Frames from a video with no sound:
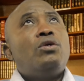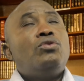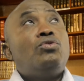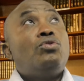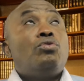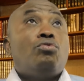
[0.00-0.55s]

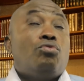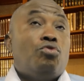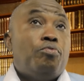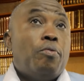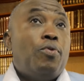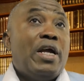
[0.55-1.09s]
du
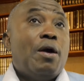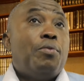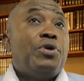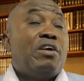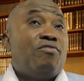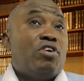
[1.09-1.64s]
peuple
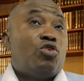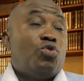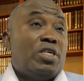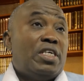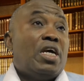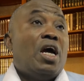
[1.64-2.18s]
gabonais d'avoir
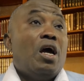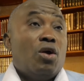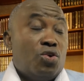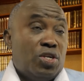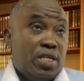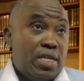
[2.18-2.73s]
choisi un
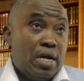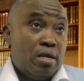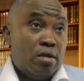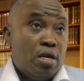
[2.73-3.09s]
candidat.